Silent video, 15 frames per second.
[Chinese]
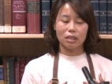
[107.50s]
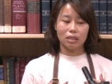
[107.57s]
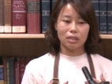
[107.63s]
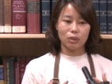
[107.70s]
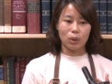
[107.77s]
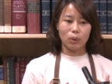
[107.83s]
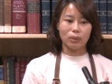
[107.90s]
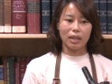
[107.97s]

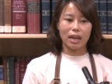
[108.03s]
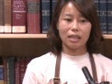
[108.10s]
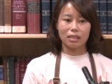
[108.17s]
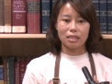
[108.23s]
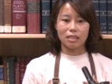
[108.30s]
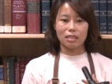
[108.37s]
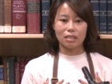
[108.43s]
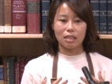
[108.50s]
有他
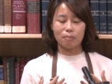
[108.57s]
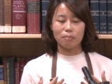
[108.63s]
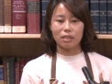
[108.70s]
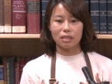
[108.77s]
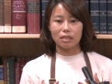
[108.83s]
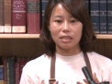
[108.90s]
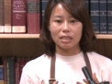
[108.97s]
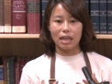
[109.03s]
自己生命
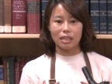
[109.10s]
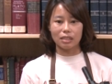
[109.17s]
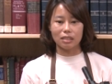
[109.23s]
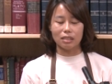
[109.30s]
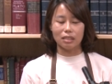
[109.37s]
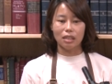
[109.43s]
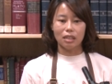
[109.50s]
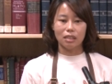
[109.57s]
的价
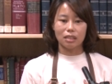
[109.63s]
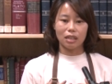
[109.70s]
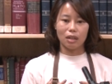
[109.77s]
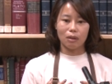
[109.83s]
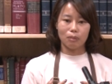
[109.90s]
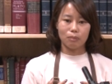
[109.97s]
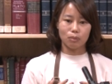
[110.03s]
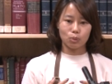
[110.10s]
值，
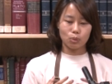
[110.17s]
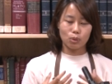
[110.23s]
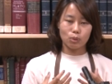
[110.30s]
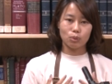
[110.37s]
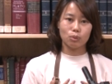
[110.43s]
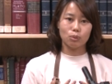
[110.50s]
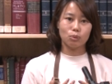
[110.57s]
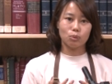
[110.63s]
要做
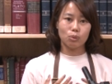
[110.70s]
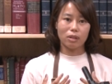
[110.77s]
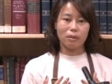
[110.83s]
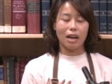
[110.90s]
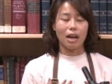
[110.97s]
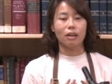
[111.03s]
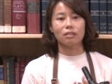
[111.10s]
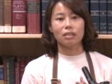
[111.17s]
出最
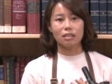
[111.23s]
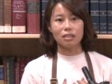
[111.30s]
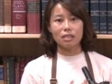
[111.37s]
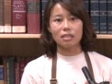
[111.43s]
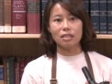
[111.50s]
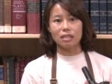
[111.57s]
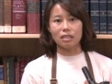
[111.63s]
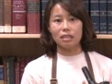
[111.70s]
好的
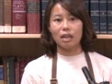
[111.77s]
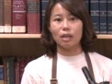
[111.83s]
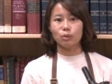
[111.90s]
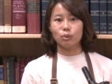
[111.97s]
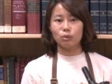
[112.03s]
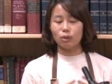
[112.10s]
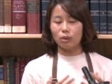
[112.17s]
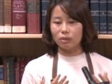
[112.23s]
自己，然后
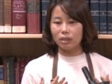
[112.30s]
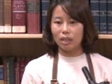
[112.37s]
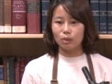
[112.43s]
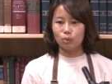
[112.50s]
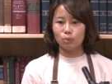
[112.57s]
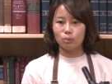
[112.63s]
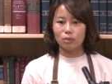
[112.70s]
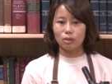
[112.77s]
去荣耀
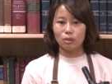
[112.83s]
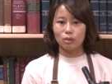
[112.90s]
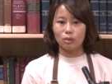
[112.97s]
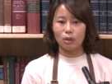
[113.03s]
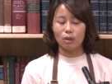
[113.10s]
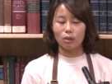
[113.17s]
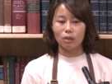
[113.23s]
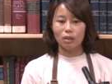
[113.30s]
主的时
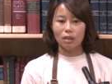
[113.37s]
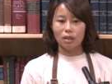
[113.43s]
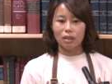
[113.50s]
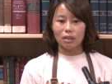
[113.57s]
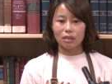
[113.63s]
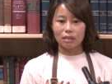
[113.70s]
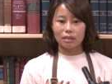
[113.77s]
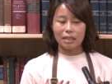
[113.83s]
候，
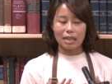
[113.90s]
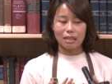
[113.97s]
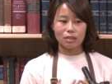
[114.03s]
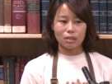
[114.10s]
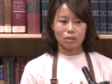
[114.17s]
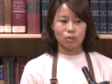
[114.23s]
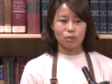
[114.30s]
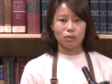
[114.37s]
当
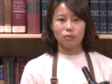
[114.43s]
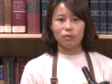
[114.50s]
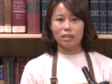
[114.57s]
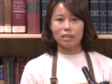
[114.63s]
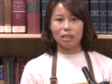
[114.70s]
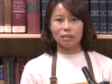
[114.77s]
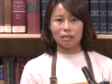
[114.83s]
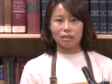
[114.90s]
时就非
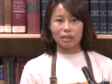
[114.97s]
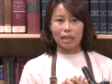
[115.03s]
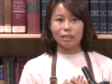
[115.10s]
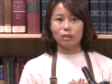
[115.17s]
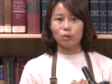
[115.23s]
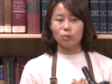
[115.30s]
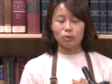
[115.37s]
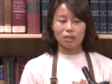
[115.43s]
常的打
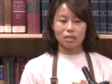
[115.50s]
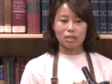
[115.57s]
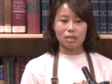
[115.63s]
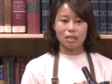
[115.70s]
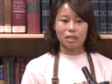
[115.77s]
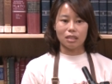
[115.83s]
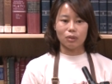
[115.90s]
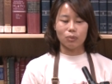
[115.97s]
动我的
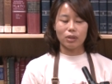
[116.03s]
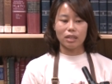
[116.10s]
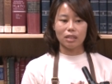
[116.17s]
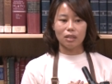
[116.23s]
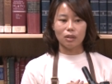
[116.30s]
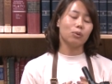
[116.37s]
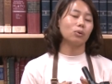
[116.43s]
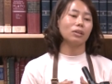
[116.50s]
心，因为
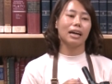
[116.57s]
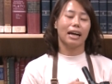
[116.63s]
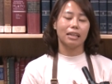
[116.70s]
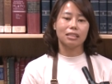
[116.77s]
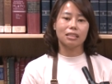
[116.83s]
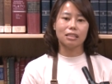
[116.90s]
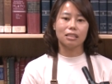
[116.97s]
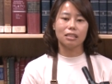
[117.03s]
我的孩
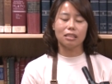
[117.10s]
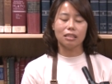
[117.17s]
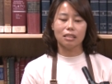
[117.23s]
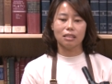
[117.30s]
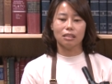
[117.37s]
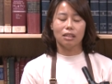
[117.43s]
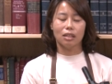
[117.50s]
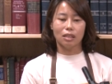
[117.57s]
子
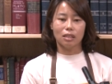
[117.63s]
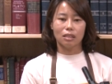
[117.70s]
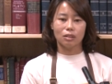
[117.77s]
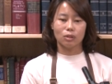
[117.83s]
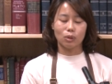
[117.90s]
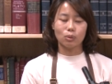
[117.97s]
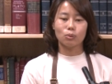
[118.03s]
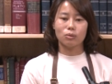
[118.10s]
是
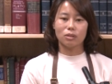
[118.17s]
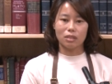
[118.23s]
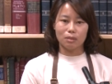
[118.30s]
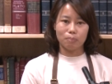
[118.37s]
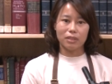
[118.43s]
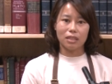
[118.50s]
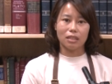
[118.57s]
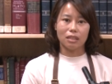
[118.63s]
中度自
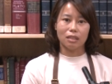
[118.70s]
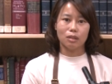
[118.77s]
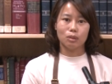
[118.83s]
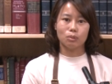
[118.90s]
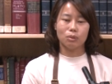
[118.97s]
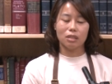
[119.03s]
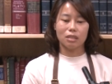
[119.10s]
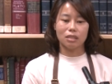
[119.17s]
闭，
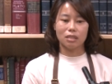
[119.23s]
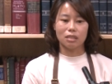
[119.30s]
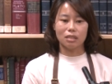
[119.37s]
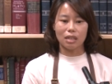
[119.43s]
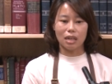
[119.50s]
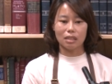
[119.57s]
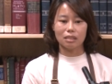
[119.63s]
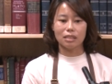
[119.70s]
所以时
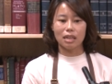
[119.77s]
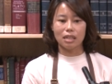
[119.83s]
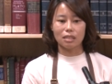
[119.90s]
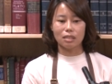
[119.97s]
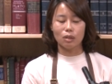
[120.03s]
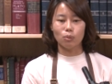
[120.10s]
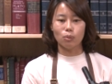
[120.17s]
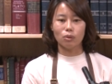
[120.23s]
常在
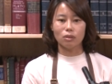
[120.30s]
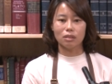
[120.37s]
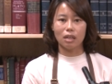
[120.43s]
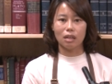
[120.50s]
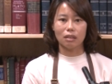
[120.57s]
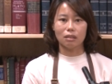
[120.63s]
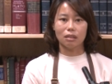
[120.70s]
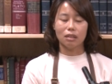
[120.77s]
生活
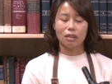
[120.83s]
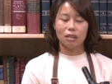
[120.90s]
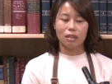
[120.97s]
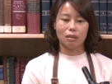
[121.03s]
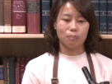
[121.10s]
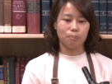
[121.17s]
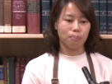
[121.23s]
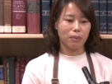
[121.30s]
上
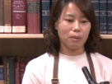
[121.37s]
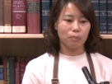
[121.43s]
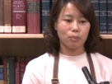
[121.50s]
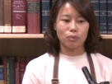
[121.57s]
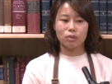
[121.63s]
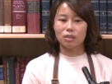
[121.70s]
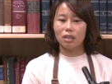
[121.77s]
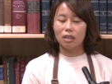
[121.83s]
呃并
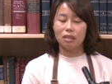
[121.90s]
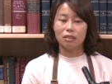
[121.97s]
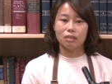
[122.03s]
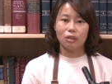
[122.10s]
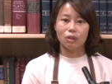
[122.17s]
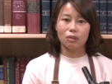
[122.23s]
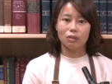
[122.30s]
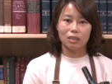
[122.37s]
不是很
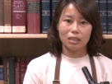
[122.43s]
容